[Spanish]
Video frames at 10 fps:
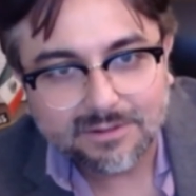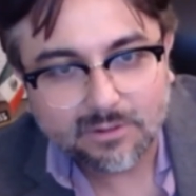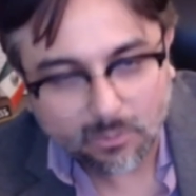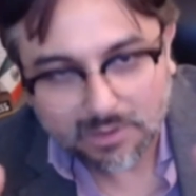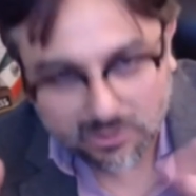
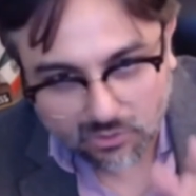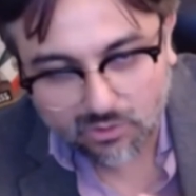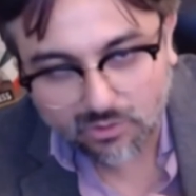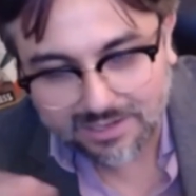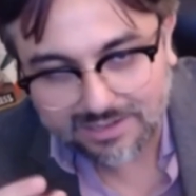como el coco
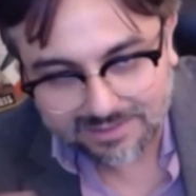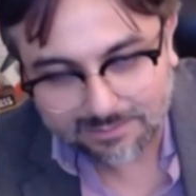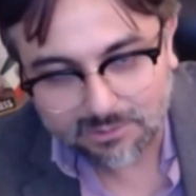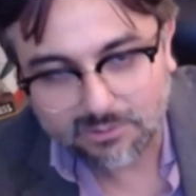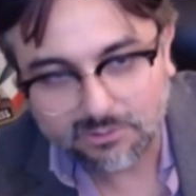que le tienen
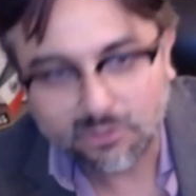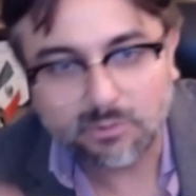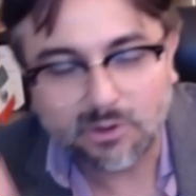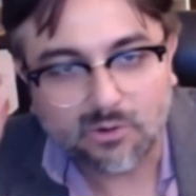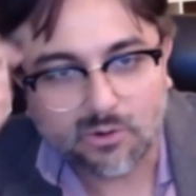miedo los niños, pero
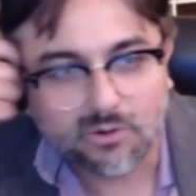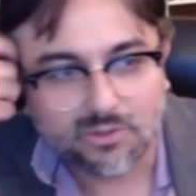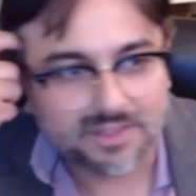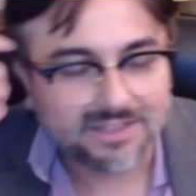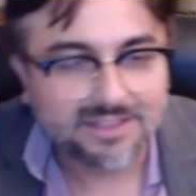el coco
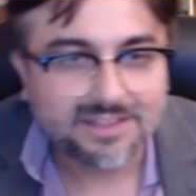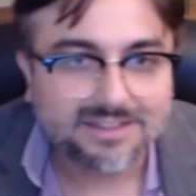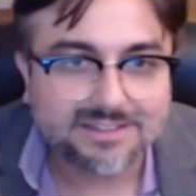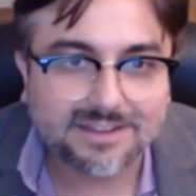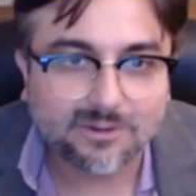de,
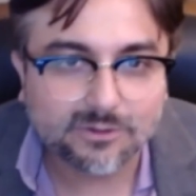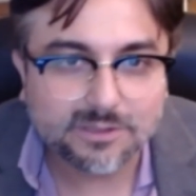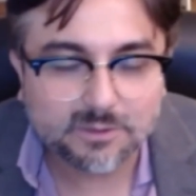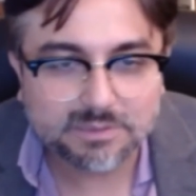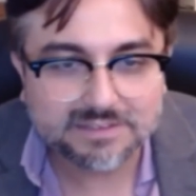los
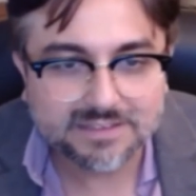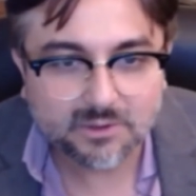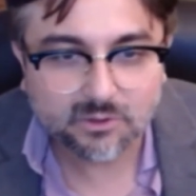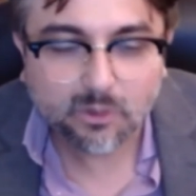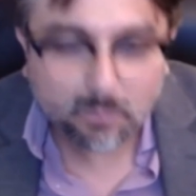libres pensadores.
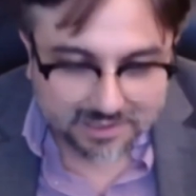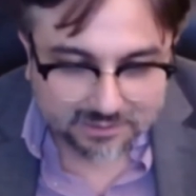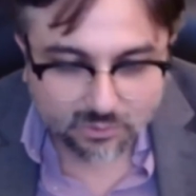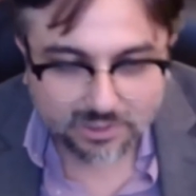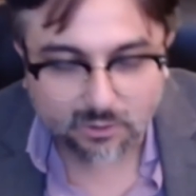No qué opinas tú,
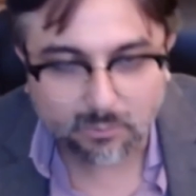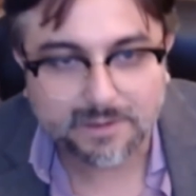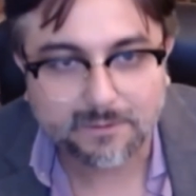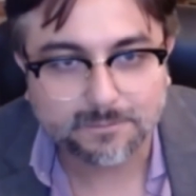querido Paco.